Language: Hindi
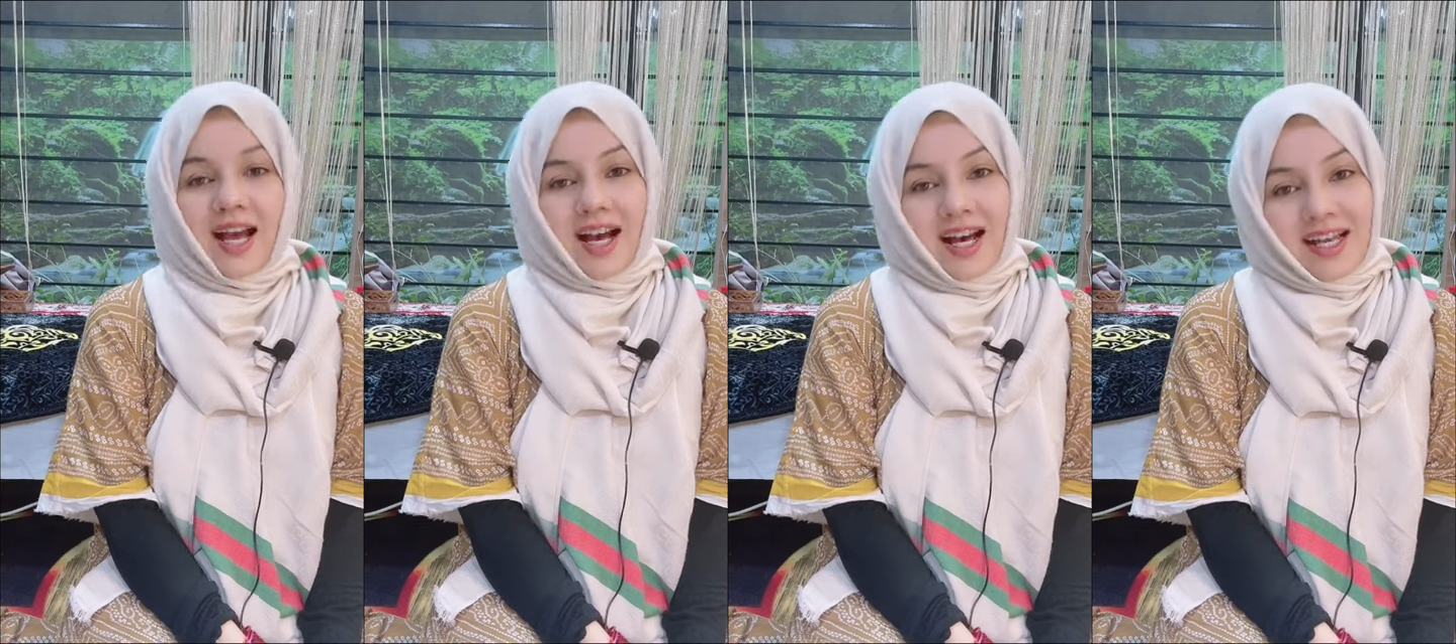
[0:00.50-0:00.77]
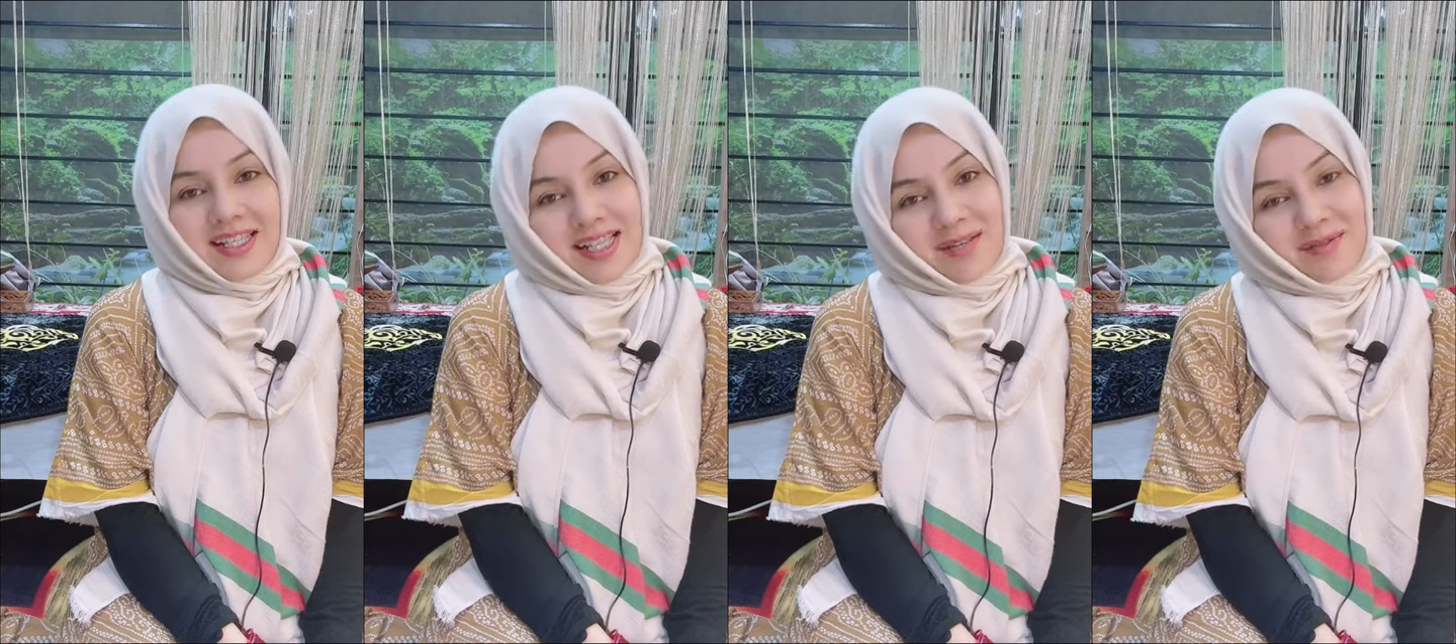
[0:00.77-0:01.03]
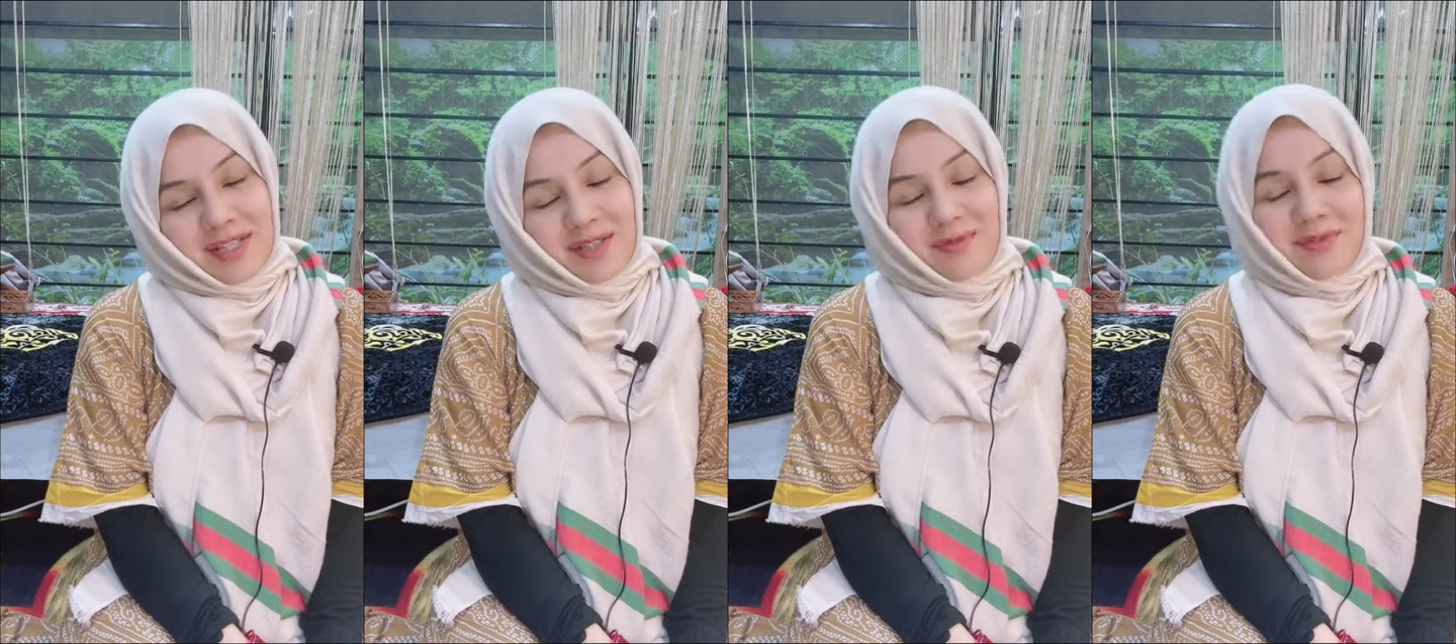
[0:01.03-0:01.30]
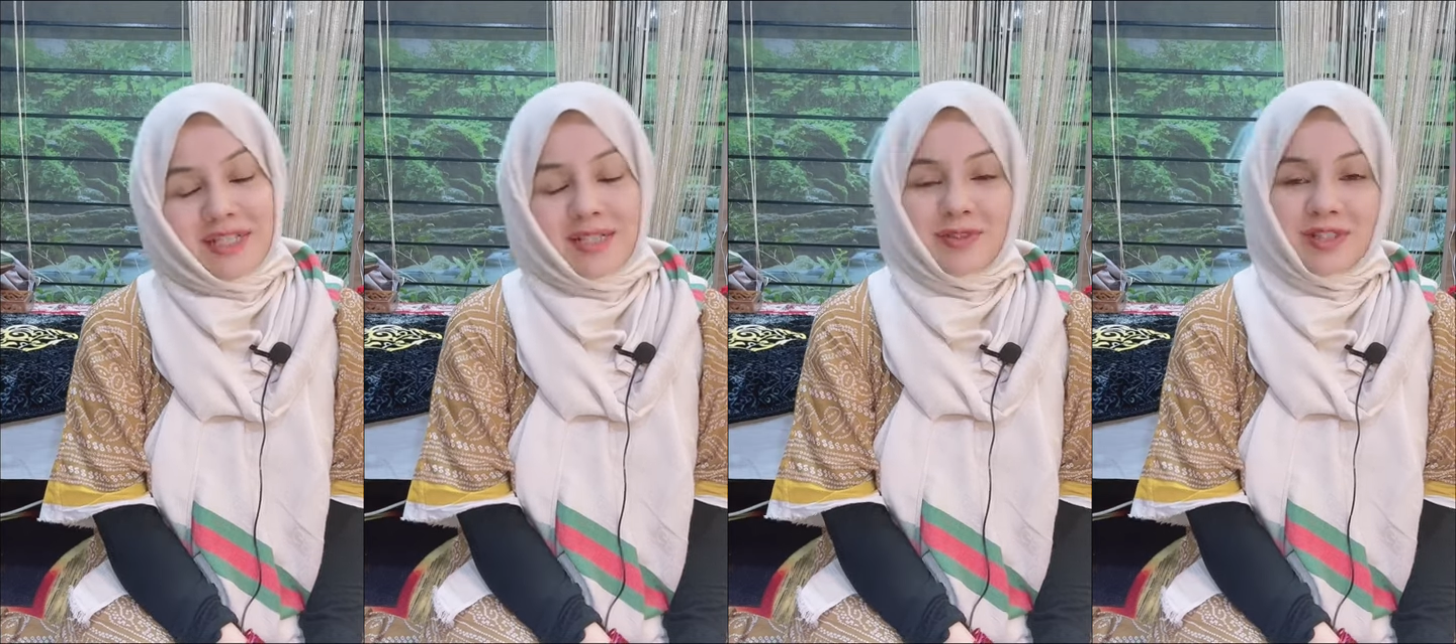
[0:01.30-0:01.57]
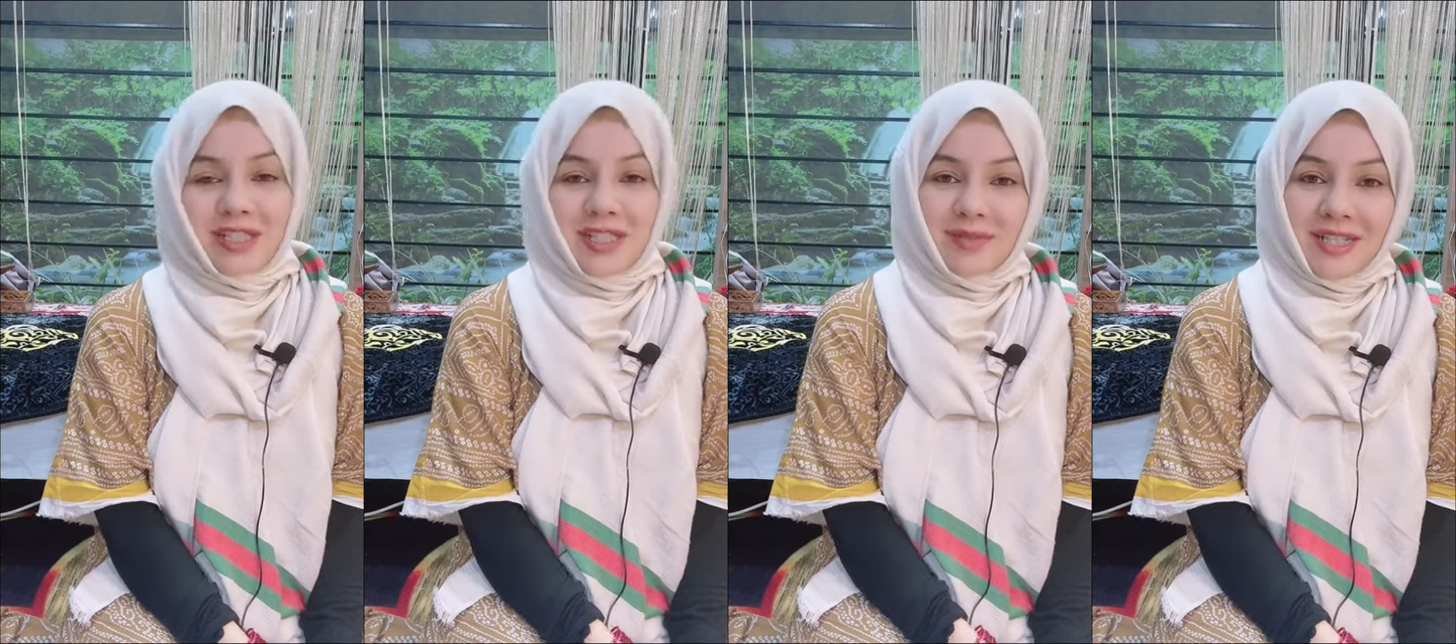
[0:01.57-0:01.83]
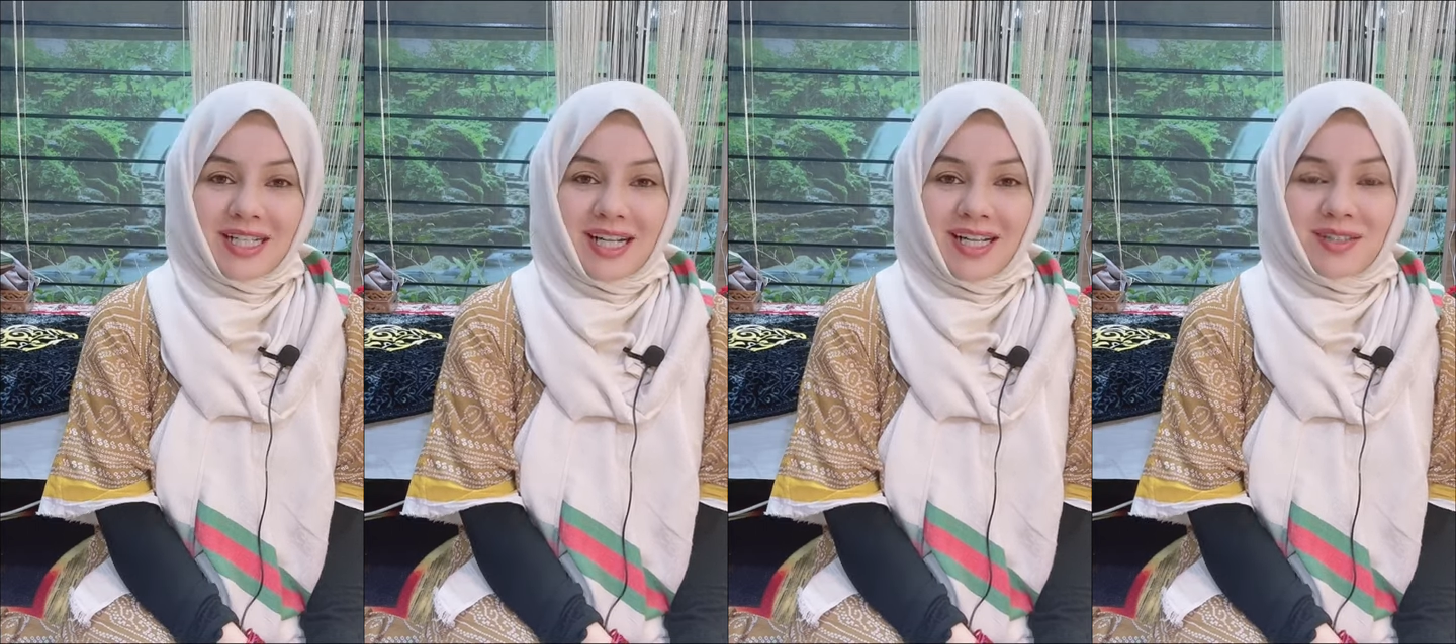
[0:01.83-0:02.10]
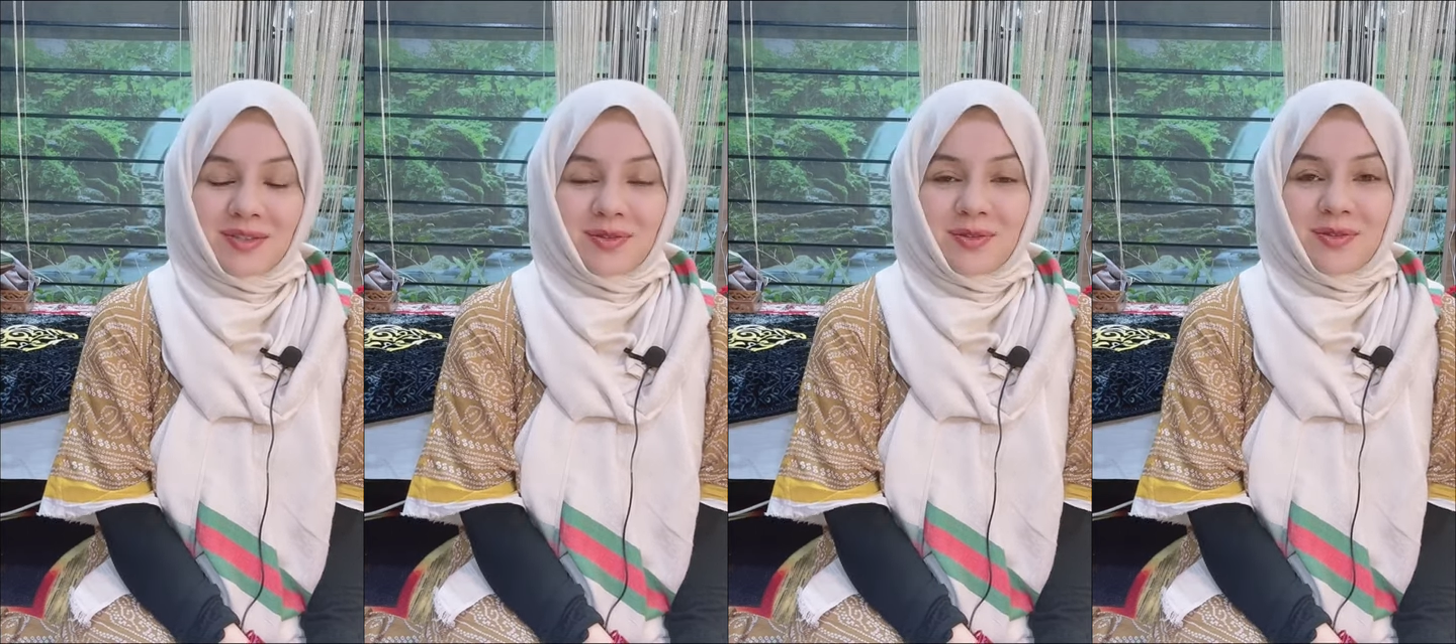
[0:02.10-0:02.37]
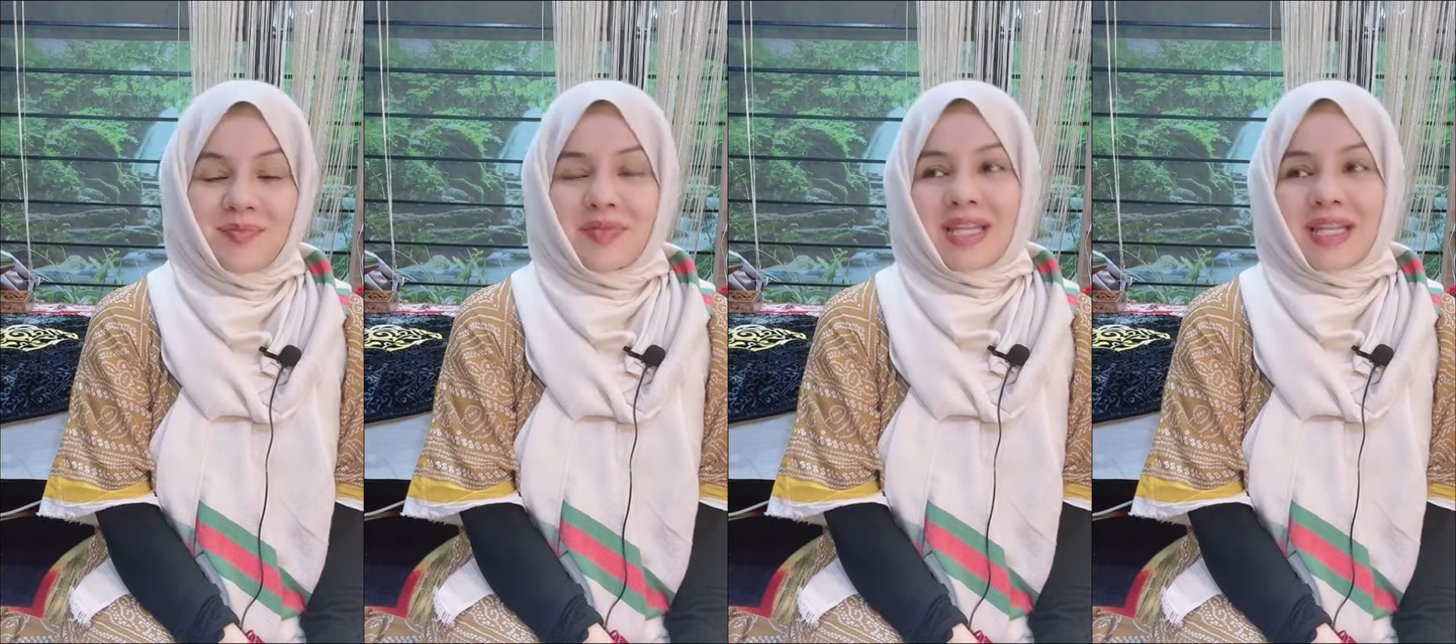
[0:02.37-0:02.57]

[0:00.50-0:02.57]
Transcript: अस्सलाम वालेकुम वरहमतुल्लाह वरकatuh